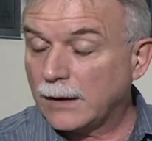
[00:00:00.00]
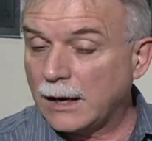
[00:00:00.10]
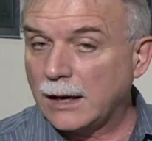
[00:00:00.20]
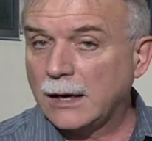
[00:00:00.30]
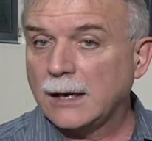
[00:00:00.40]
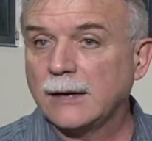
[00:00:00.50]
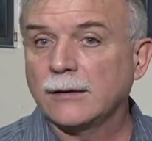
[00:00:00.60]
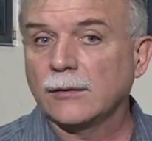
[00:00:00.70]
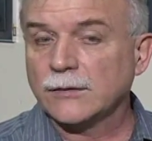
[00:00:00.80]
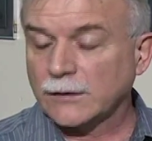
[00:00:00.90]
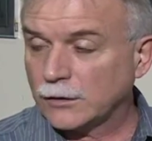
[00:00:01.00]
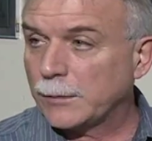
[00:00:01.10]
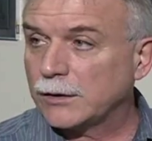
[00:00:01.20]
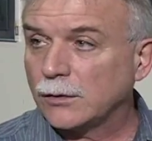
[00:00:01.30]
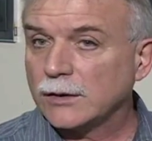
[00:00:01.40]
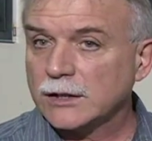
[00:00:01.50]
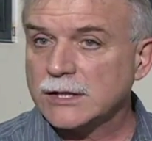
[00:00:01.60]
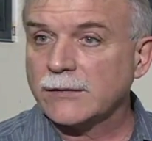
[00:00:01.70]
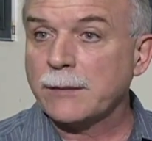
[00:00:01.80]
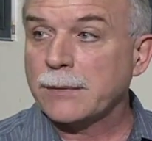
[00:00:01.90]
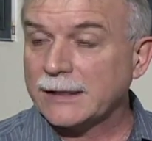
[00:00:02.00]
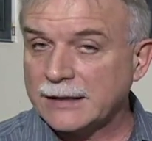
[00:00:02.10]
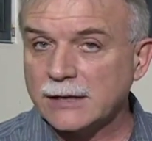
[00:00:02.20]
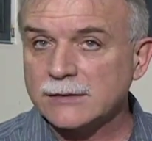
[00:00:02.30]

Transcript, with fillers: a o estacionamento rotativo, a implantar o